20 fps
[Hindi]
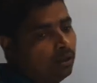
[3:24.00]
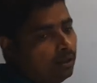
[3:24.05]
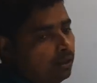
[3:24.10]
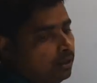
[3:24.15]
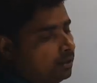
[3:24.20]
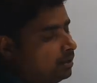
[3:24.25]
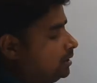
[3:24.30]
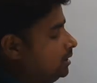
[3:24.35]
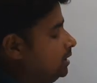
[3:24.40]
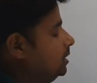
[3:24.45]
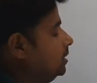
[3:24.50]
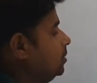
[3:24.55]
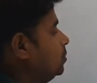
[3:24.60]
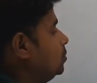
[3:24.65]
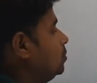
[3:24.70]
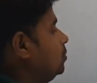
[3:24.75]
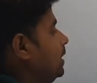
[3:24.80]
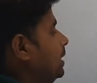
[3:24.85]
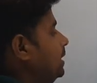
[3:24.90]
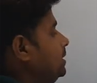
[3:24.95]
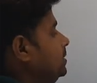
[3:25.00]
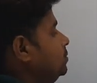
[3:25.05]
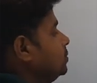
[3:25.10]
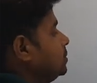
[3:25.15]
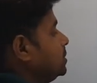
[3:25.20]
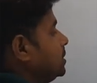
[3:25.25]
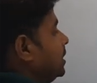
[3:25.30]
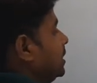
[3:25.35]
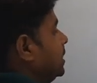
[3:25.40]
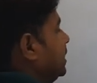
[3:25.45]
ये तीन अंकों वाली जो
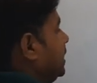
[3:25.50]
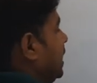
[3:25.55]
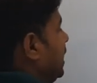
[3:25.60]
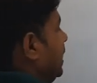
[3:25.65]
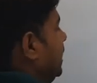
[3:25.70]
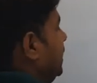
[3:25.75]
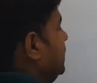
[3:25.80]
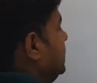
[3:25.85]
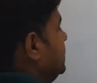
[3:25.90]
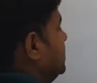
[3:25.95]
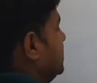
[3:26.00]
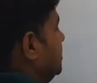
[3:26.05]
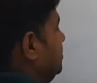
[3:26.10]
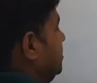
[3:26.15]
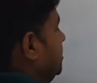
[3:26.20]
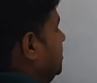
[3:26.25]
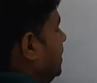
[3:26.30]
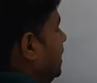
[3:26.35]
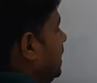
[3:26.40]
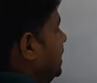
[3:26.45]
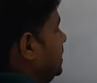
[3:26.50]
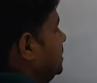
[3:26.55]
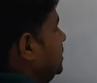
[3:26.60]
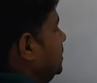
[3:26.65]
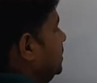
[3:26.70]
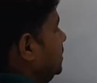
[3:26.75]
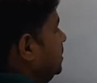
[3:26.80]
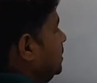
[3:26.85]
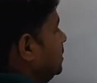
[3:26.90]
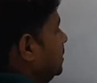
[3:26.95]
संख्या है इससे विभाज्य
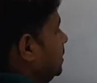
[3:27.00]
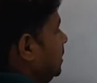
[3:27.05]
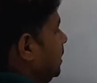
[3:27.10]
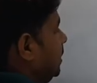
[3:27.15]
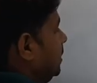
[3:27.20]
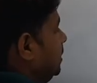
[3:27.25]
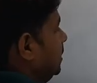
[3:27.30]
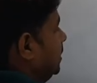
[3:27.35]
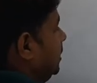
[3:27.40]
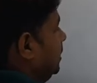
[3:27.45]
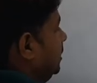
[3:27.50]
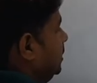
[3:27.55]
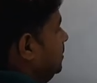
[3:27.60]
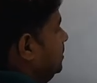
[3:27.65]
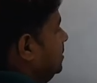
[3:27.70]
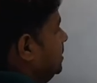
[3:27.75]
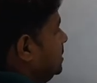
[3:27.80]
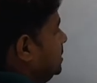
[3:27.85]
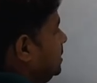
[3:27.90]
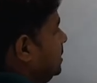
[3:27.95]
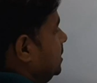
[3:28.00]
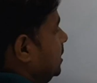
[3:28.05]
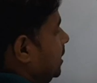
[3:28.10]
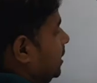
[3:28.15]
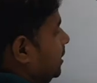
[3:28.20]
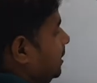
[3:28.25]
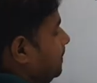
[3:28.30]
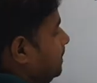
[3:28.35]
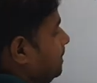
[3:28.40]
नहीं है ए बी सी है